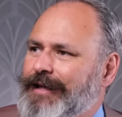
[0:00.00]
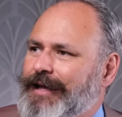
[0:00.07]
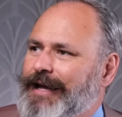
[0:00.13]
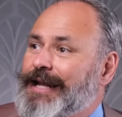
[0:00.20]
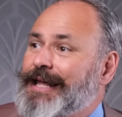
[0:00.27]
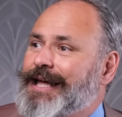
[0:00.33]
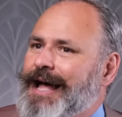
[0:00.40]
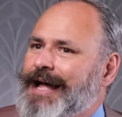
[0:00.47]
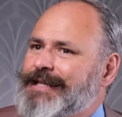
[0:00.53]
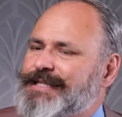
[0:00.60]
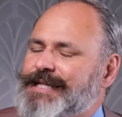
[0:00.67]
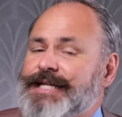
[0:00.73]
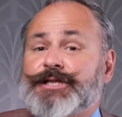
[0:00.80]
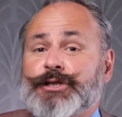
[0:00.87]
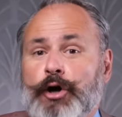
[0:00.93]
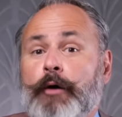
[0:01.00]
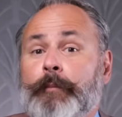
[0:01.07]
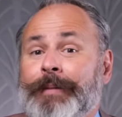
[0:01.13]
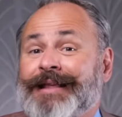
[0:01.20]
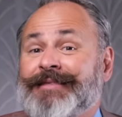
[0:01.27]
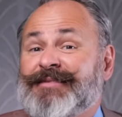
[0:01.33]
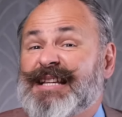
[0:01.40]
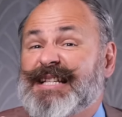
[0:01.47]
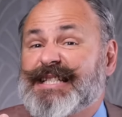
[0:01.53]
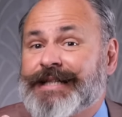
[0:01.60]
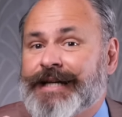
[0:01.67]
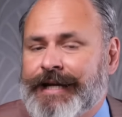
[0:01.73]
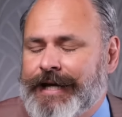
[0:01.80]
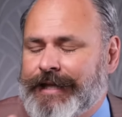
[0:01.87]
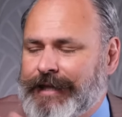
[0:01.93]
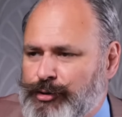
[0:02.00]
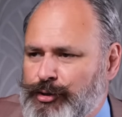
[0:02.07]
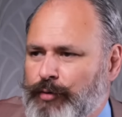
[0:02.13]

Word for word: eleganza sobria e discreta,